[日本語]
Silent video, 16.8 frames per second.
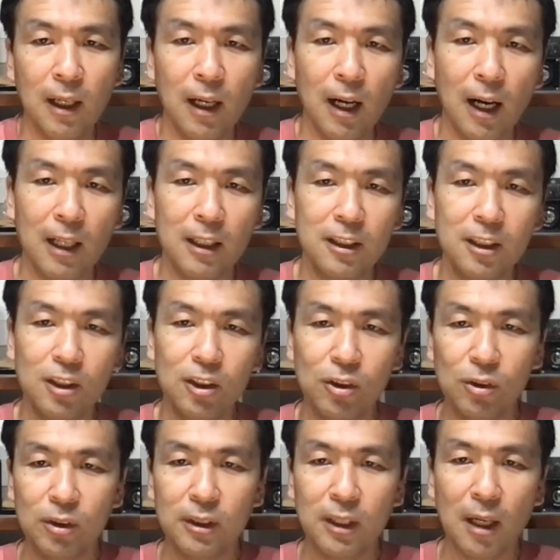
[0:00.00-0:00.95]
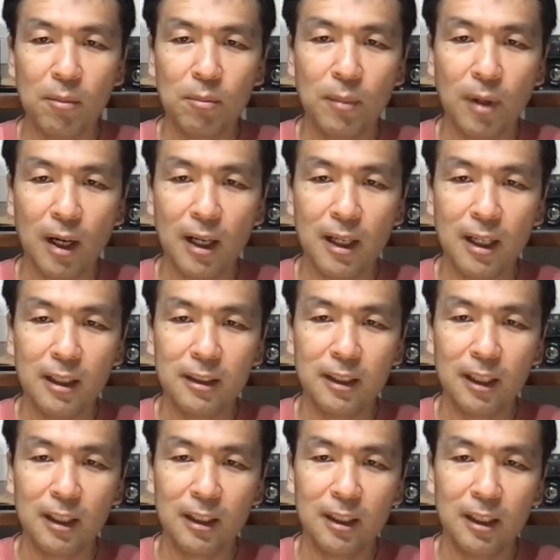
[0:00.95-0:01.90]
83万円
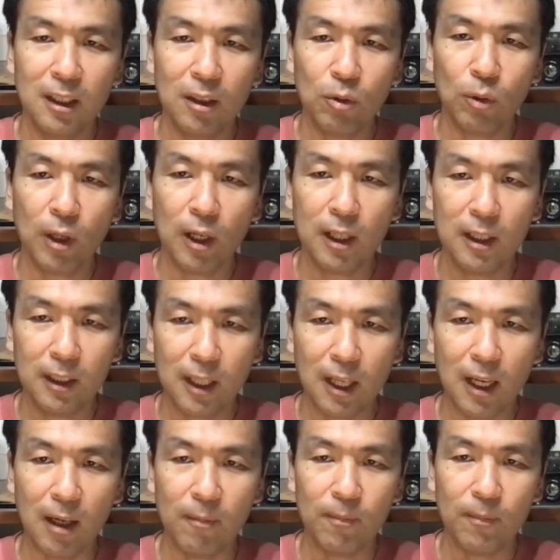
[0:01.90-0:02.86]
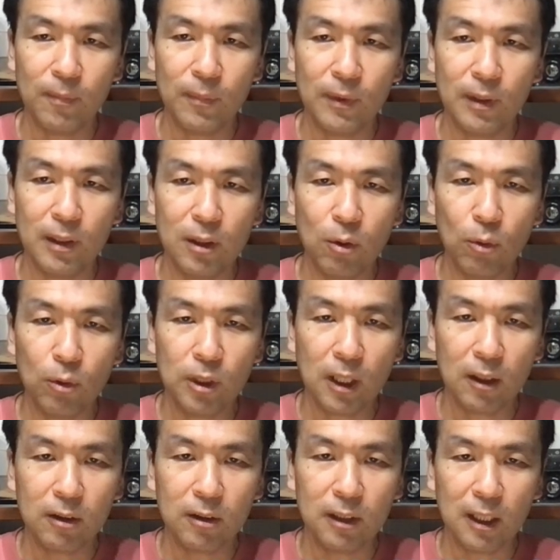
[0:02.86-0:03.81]
税金で取られて
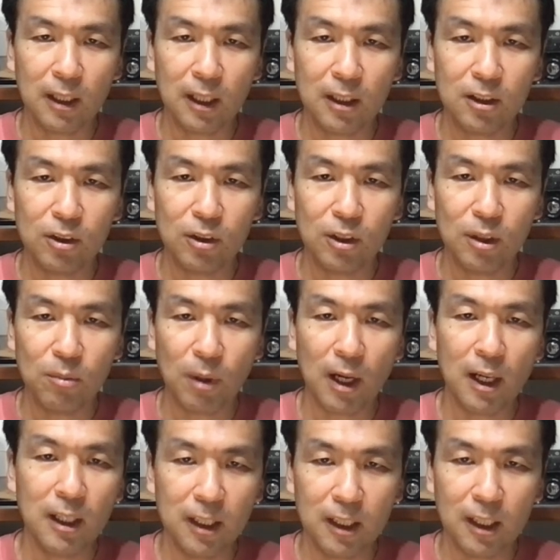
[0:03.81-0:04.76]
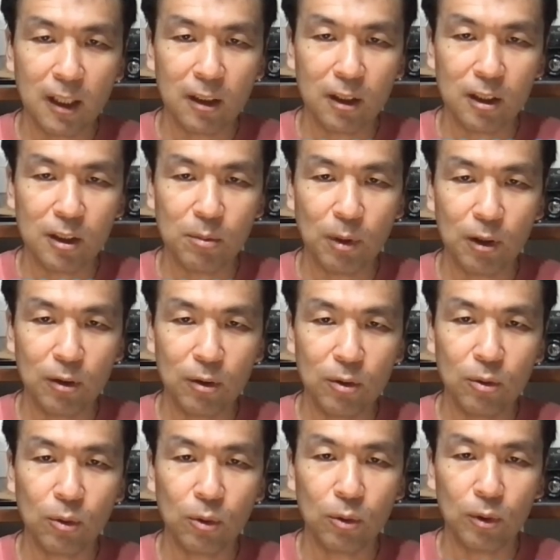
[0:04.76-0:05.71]
472万円になってしまうと
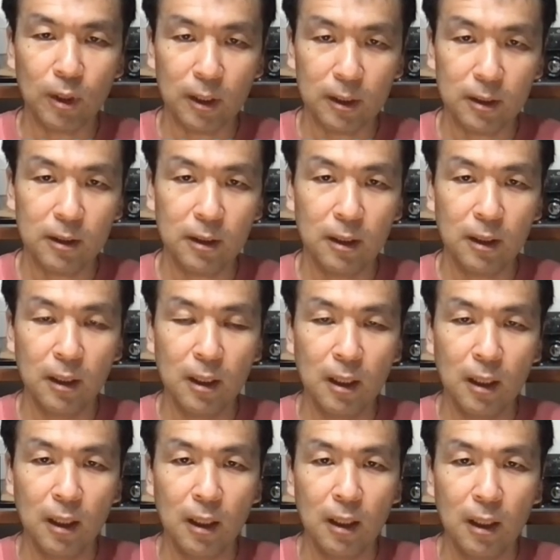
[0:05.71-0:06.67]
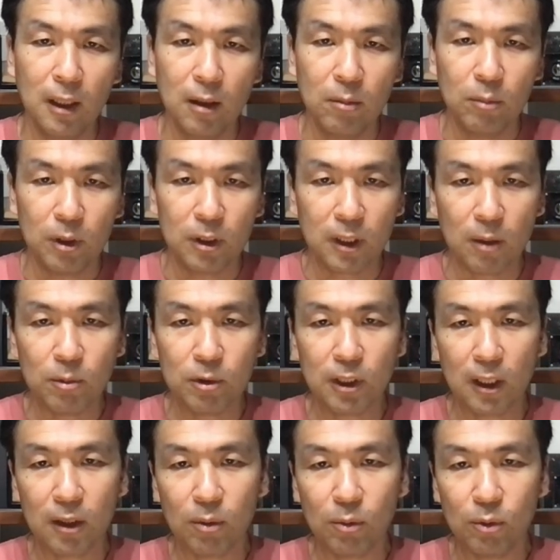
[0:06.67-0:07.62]
いうことですしかも
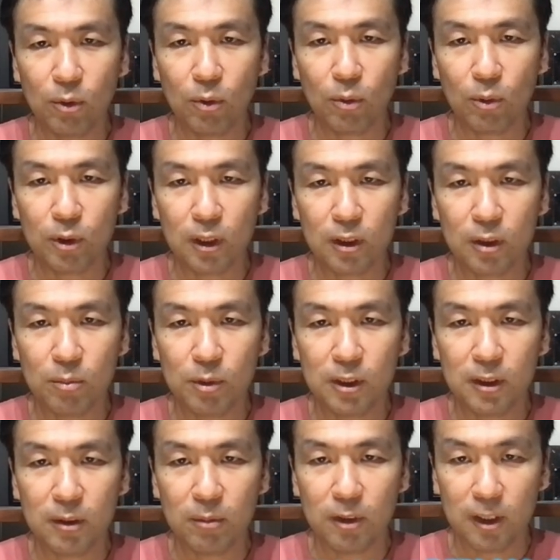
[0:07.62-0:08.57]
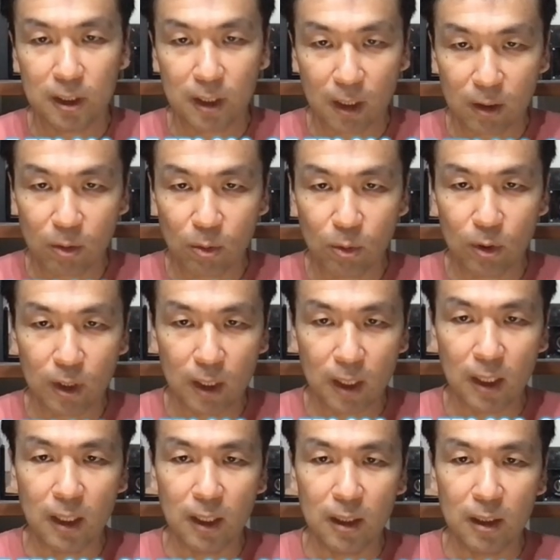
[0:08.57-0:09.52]
先ほどご説明した通
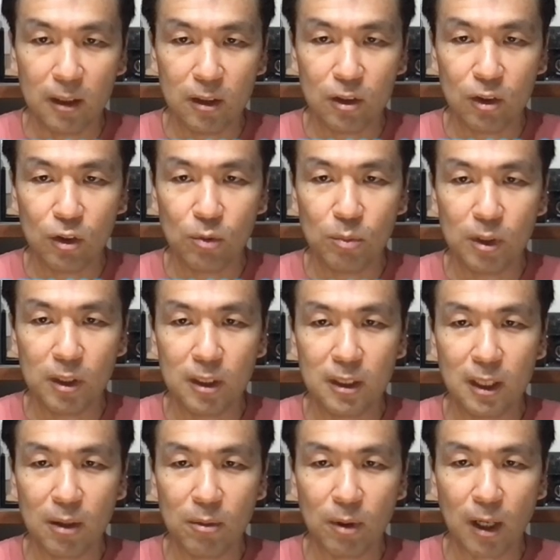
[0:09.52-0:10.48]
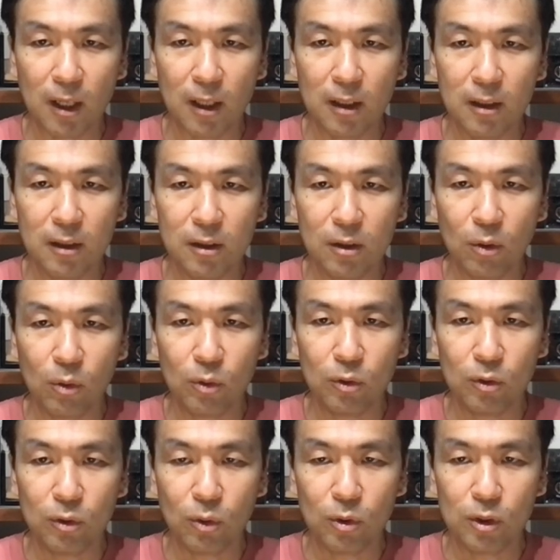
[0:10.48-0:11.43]
り、住民税は
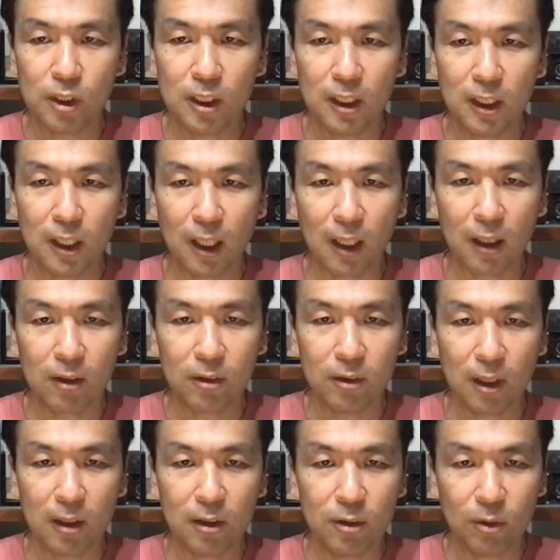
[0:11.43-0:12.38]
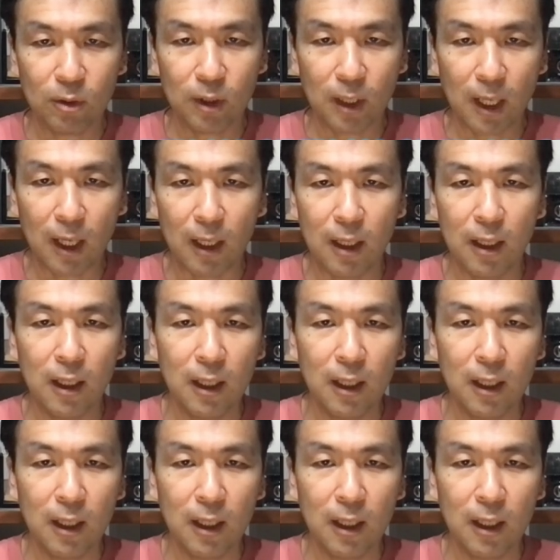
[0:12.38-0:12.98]
翌年に高くなるので、